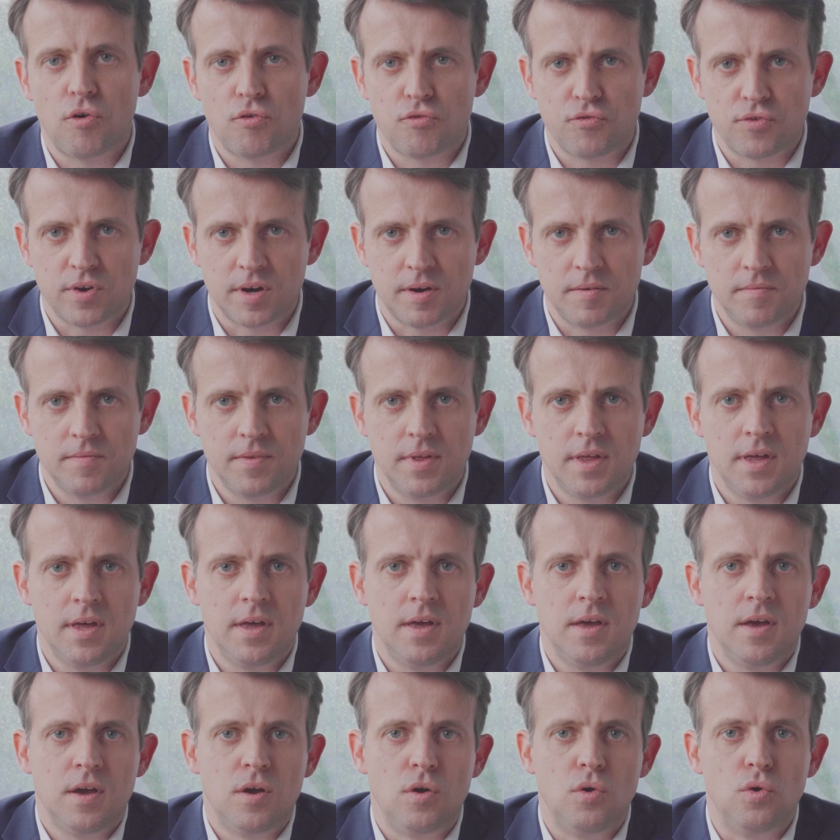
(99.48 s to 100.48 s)
Enfin,
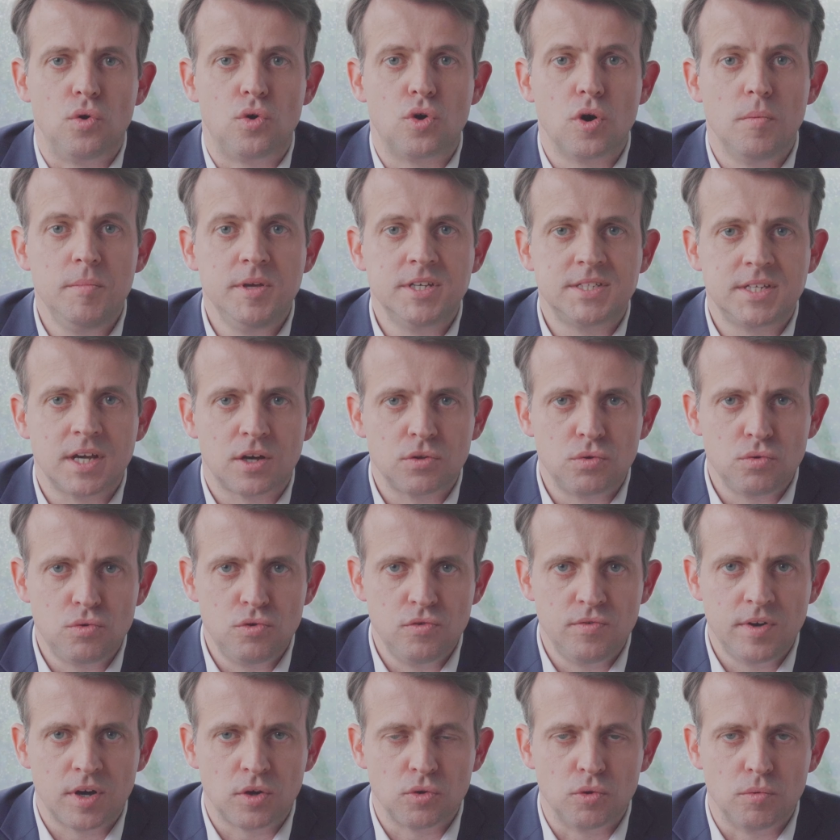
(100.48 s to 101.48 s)
le commissaire du
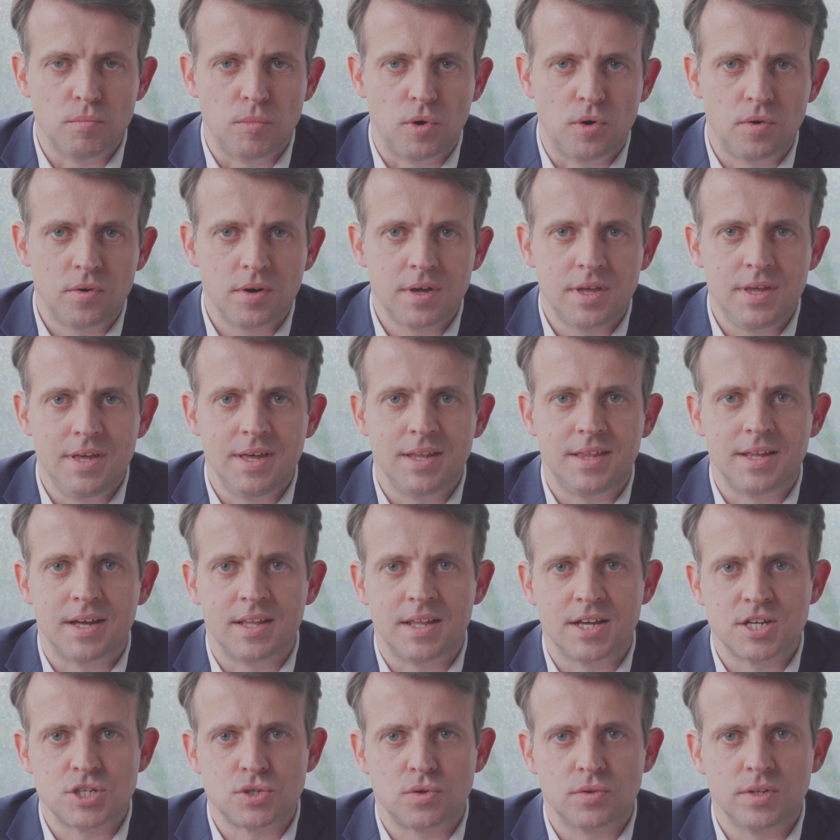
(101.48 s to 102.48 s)
gouvernement, qui est
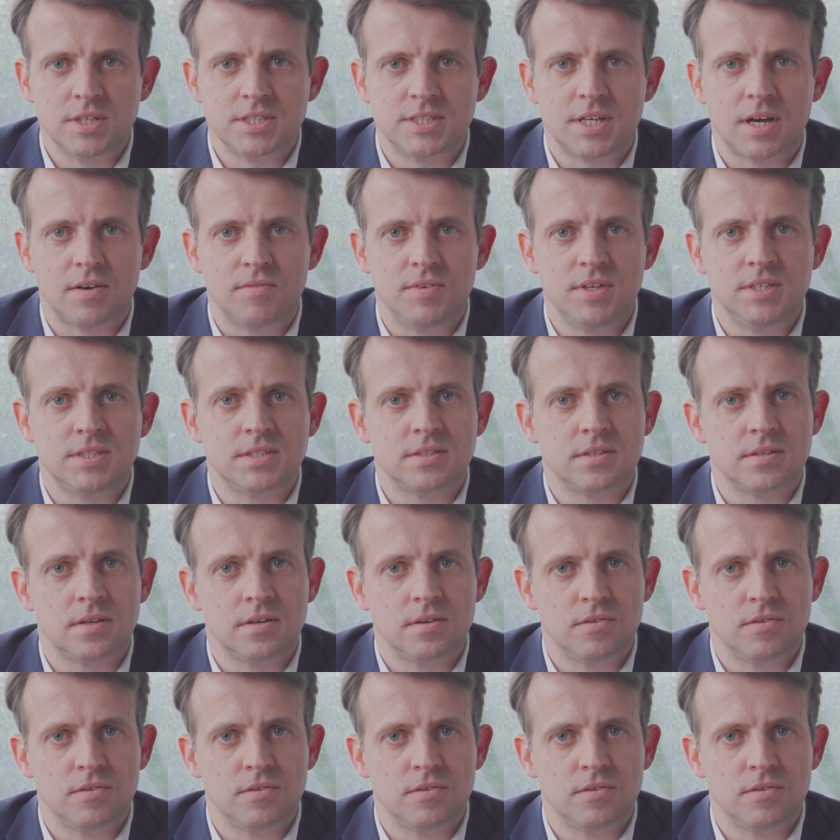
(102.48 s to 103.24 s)
un agent des services